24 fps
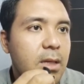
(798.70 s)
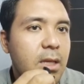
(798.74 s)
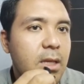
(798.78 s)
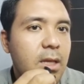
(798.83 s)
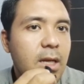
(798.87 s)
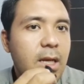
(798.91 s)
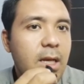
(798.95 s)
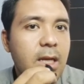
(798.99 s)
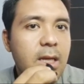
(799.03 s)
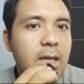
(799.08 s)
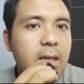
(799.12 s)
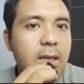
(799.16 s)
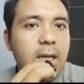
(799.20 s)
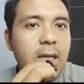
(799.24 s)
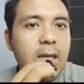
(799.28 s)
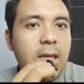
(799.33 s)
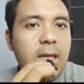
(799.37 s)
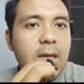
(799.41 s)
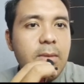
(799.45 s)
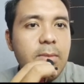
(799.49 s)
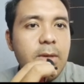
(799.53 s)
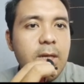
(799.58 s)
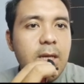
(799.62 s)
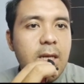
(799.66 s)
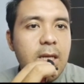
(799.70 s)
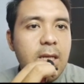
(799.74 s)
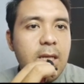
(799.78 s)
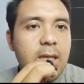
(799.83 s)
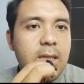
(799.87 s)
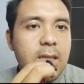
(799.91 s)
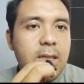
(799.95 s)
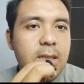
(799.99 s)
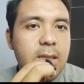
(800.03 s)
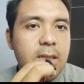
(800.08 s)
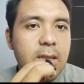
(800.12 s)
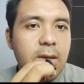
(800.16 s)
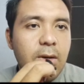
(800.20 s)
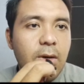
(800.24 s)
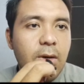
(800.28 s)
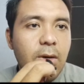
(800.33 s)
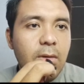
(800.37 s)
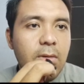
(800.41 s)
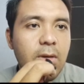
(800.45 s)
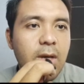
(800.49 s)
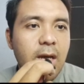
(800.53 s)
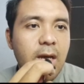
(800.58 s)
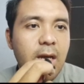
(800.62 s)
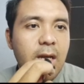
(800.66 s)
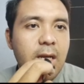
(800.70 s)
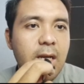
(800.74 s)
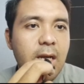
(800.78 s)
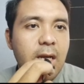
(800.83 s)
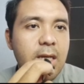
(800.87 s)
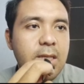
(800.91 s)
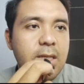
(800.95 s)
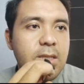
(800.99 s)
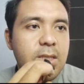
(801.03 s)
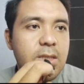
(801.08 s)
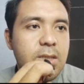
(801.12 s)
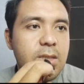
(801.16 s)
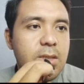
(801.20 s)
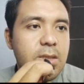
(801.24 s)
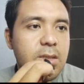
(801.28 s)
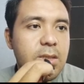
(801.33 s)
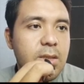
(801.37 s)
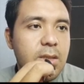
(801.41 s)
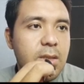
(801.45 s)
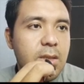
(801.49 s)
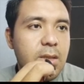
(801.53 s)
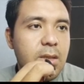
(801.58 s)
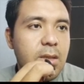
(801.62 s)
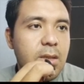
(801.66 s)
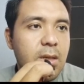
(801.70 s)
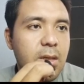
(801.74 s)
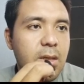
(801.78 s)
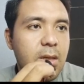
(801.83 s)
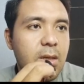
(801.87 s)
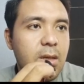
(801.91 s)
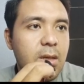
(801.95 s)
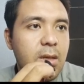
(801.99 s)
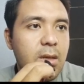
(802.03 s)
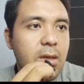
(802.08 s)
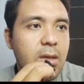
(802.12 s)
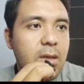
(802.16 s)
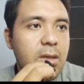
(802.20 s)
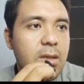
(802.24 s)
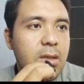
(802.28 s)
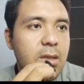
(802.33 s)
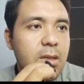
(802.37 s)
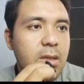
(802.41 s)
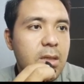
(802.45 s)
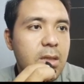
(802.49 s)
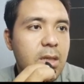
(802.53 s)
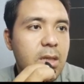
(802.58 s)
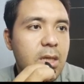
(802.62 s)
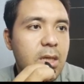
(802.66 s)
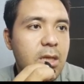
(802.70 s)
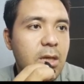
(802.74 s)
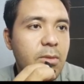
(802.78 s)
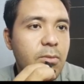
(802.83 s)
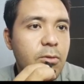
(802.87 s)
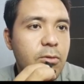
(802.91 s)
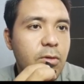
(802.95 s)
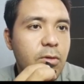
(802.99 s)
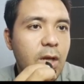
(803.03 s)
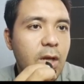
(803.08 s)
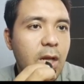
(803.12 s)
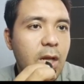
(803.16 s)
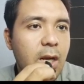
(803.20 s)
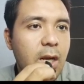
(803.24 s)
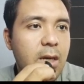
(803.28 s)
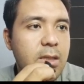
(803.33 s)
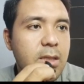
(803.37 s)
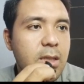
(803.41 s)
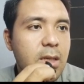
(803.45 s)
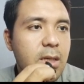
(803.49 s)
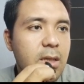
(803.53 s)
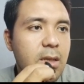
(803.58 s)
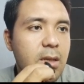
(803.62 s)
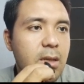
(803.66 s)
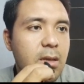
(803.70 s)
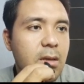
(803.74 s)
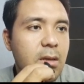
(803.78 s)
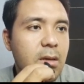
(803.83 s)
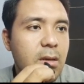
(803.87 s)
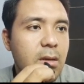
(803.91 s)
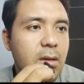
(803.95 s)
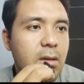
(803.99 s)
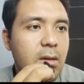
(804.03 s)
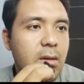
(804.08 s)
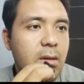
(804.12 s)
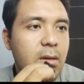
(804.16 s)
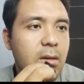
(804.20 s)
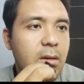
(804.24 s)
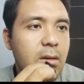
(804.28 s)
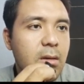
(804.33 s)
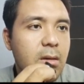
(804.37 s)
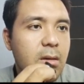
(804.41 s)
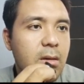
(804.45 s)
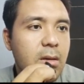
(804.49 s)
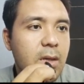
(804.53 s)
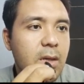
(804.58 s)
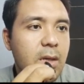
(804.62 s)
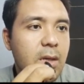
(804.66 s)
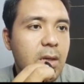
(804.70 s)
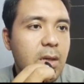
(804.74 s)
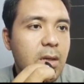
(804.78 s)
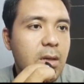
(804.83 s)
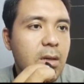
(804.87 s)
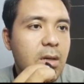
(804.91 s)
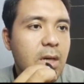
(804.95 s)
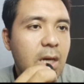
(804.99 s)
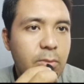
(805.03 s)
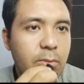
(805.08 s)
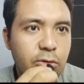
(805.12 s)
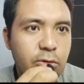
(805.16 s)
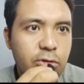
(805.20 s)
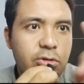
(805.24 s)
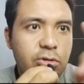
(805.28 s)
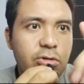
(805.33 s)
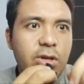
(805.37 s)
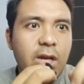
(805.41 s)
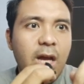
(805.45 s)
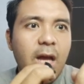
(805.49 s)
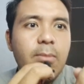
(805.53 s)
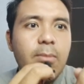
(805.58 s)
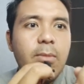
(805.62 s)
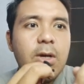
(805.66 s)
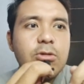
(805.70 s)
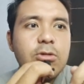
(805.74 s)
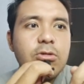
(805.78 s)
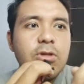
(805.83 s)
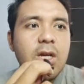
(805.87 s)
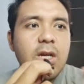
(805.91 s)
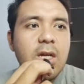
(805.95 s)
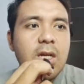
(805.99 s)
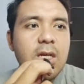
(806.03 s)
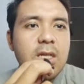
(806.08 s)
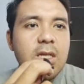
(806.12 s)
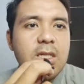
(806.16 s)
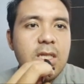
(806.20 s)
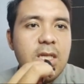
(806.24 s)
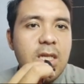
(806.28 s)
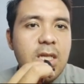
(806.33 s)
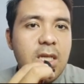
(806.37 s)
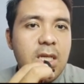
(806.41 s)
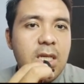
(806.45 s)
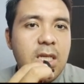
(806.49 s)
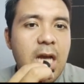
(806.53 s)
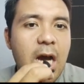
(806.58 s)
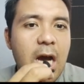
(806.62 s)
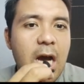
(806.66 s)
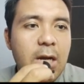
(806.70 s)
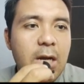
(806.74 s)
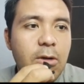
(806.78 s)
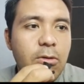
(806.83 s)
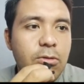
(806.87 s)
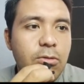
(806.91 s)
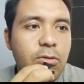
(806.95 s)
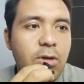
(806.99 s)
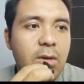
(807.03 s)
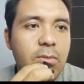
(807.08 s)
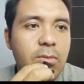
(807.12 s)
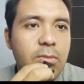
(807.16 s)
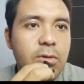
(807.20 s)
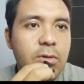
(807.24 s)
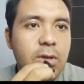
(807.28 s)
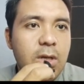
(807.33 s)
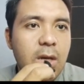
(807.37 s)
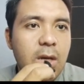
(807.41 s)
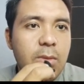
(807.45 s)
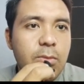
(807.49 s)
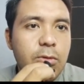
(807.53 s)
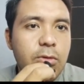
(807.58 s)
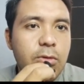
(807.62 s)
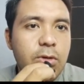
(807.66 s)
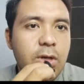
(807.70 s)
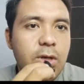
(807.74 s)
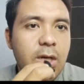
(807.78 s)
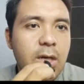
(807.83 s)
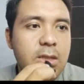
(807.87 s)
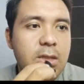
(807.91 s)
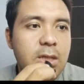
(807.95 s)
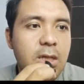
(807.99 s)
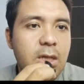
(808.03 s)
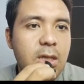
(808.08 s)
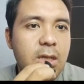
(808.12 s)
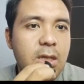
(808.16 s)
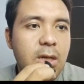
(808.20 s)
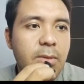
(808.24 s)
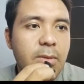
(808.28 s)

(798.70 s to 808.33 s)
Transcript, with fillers: ini Like, mana Like? Oke, okay, nice. Kita butuh healer gak sih? Nggak butuh ya. Eh, maksudnya si Yano itu nggak bu nggak butuh ya. Jadi